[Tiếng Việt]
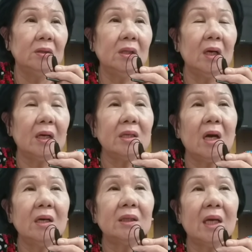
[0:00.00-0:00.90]
Nhưng là nó
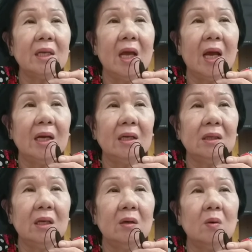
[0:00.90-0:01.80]
chở người ta về đó
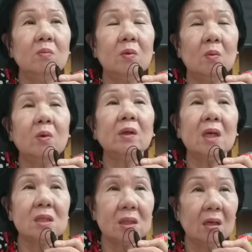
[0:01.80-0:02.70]
thì nó cũng nói
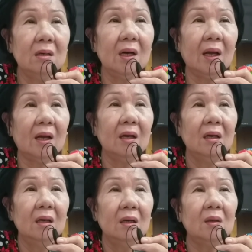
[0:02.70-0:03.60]
thật sự là
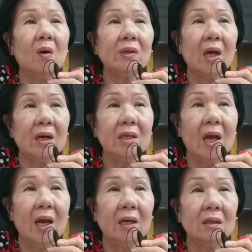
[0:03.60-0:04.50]
con chở
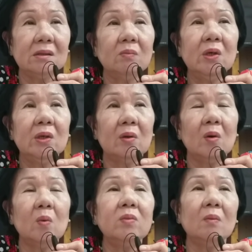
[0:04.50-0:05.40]
về đó trong người
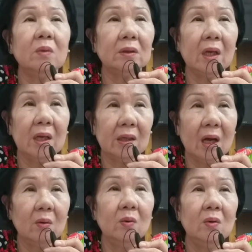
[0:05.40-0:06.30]
con cũng không có tiền
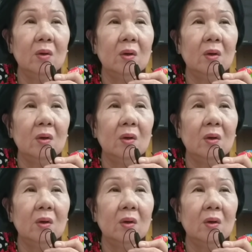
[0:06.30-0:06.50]
đâu,